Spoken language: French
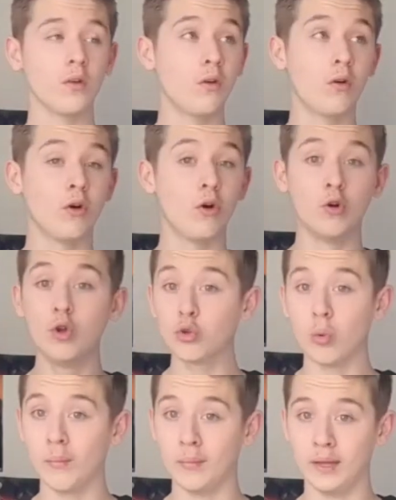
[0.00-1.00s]
euh, le
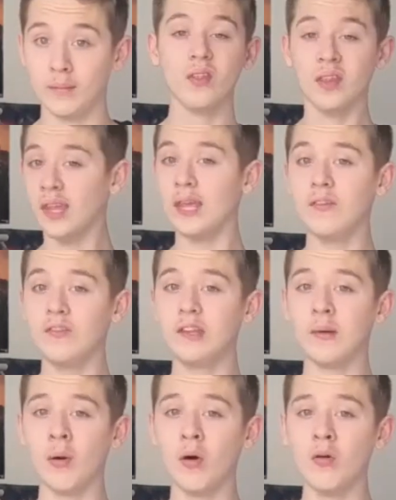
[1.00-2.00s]
3 mai.
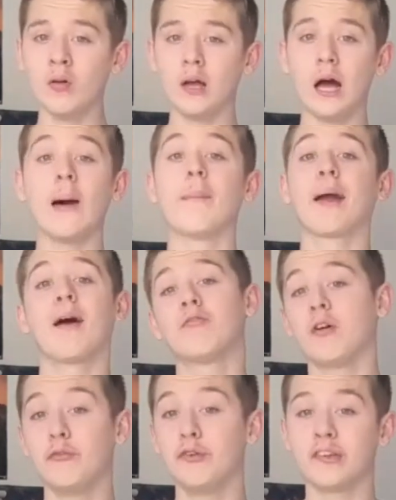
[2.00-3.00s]
Évidemment, après
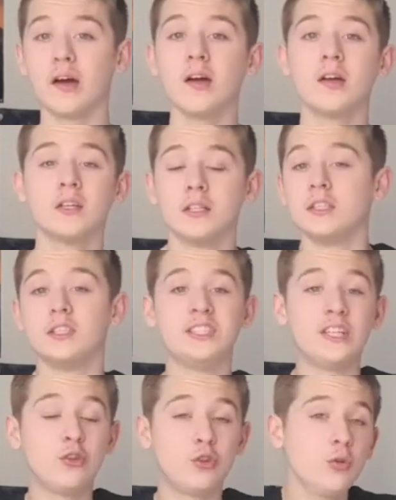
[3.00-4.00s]
avoir vu ça,
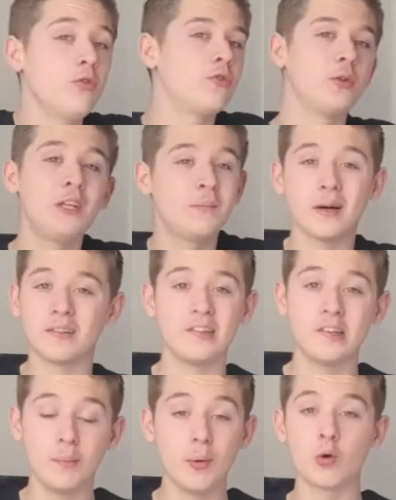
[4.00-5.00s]
j'ai tout de suite
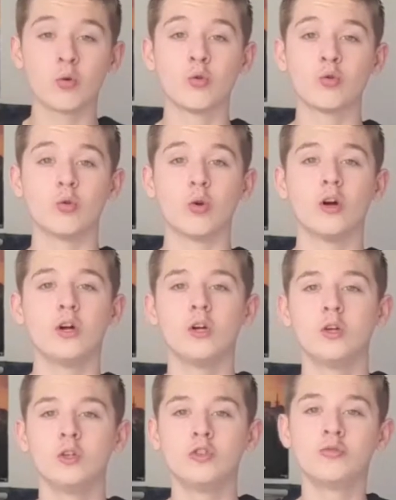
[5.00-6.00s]
participé au concours.
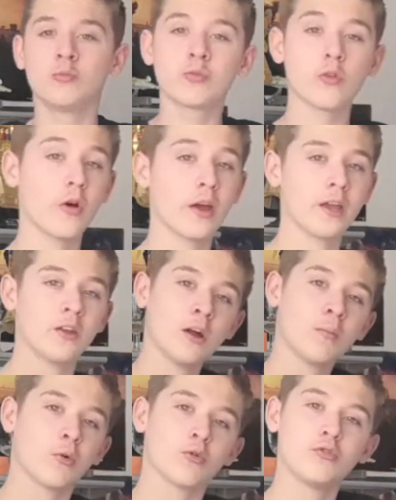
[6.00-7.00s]
Je vous montrerai,
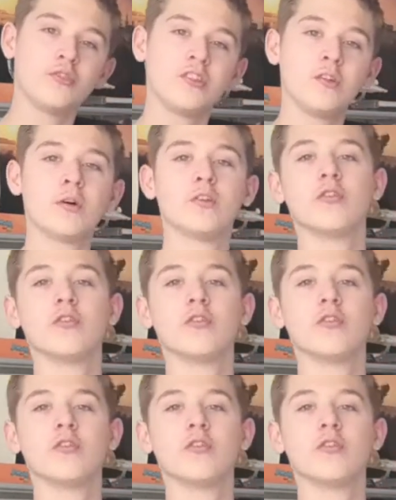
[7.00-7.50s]
normalement, si vous